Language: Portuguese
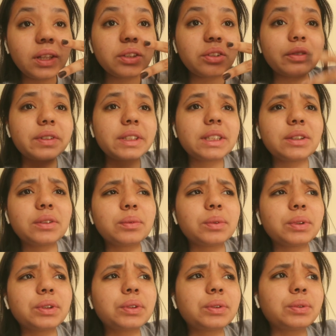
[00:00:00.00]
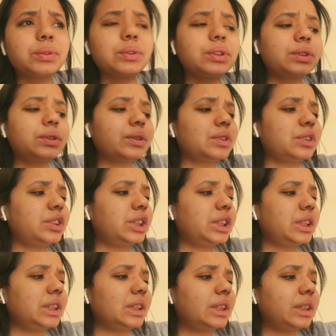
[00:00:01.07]
tô fazendo um outro curso
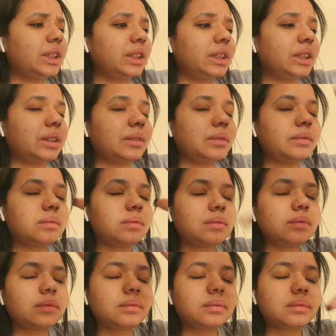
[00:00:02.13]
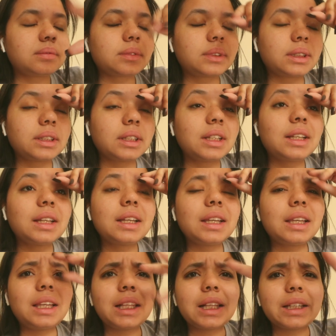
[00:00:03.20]
de
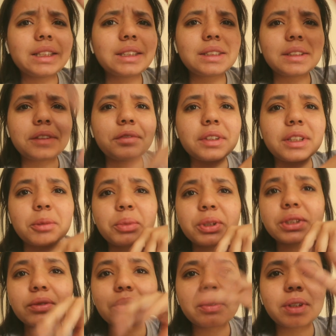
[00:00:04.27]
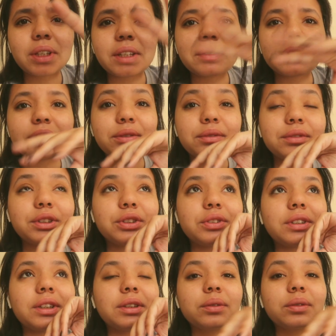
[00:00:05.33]
inglês. Enfim, depois eu queria fazer um vídeo
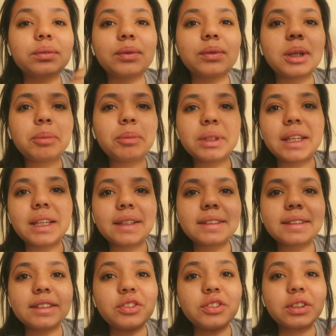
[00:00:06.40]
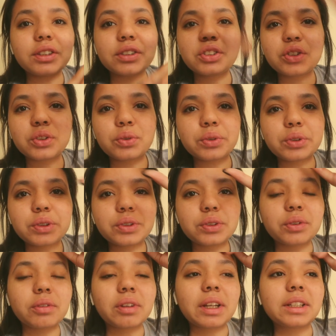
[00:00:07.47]
dando updates e dicas de cursos
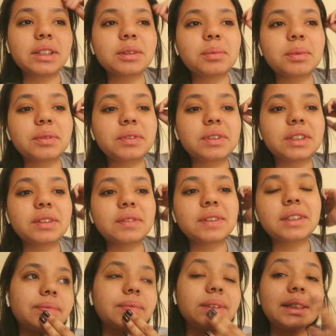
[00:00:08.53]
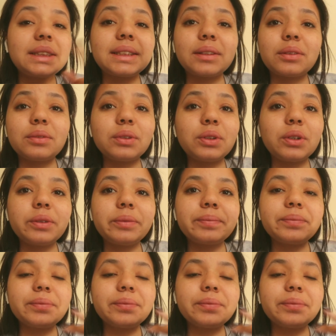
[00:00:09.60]
online pra vocês fazerem. Segundou,